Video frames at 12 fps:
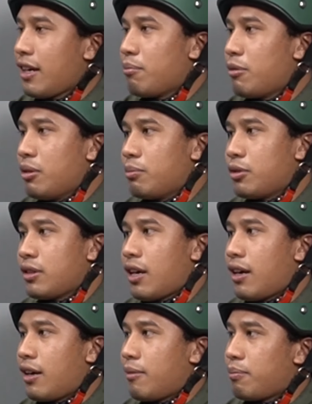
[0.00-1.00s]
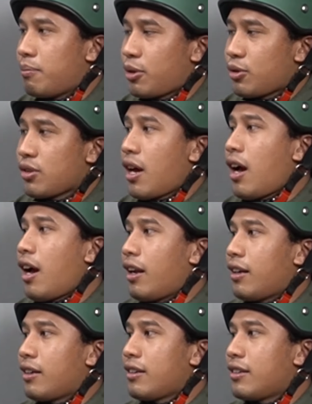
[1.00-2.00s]
yang belum punya perusahaan
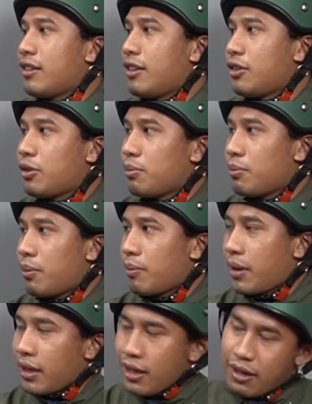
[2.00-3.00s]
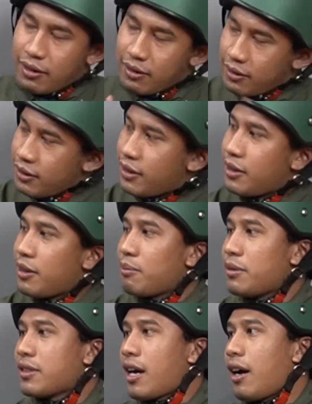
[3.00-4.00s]
itu mereka
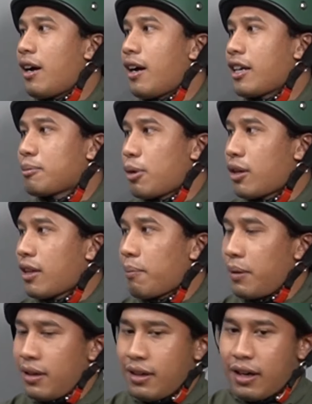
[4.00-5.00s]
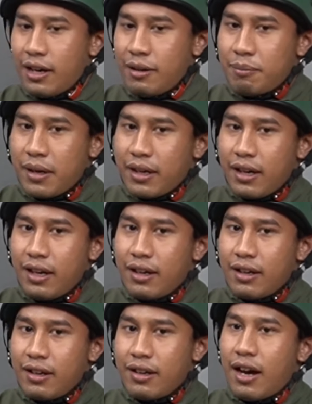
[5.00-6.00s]
bisa ekspor tapi dengan
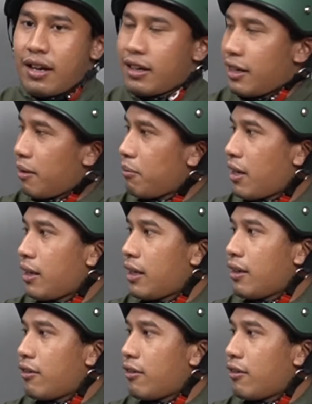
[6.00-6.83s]
pakai uh, undername dari